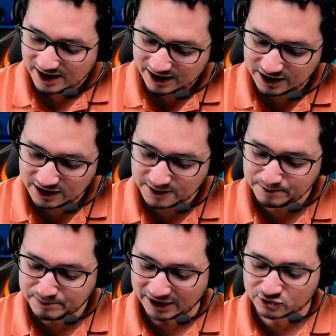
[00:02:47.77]
Et
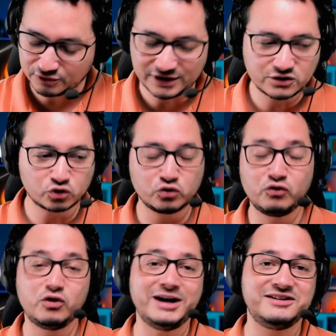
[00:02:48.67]
parce qu'en fait, quand on
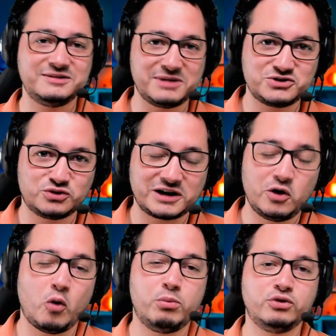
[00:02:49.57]
voit les images du
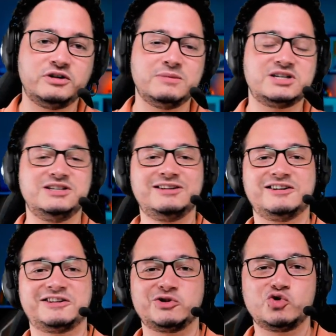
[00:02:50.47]
trailer, on peut s'imaginer que
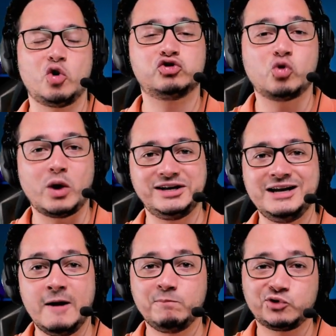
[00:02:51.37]
c'est un jeu en 3D
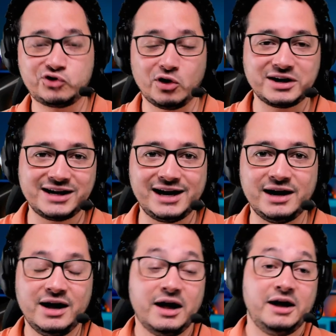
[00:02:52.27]
temps réel.
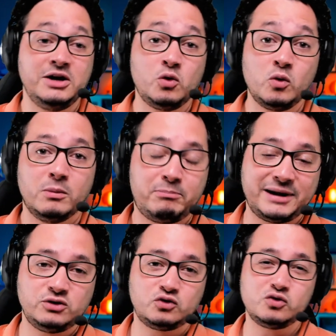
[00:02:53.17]

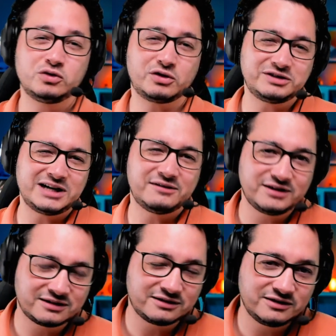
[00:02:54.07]
Pas du tout. Quand il avait
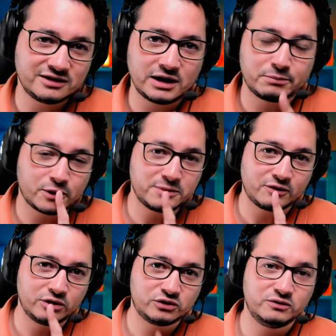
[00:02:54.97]
été teasé la première
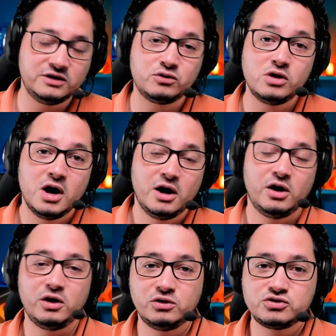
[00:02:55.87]
fois, souvenez-vous,
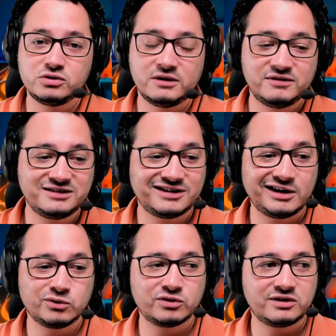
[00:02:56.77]
euh, le jeu avait été
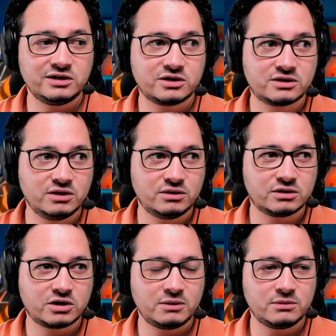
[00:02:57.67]
annoncé euh,
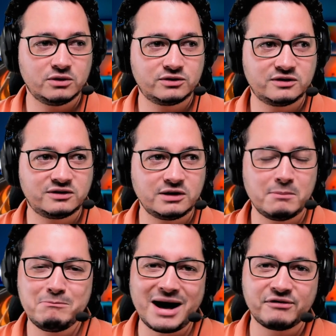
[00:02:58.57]
comme euh, c'était
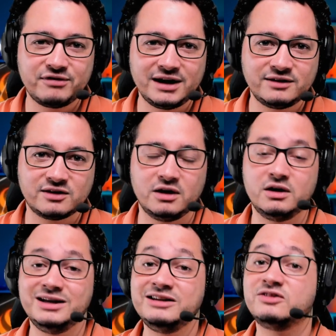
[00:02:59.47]
Marvel's
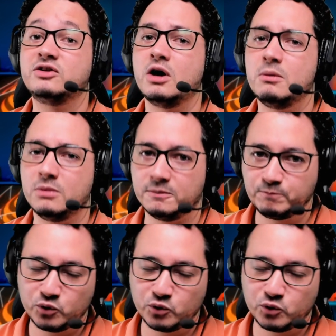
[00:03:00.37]
XCOM.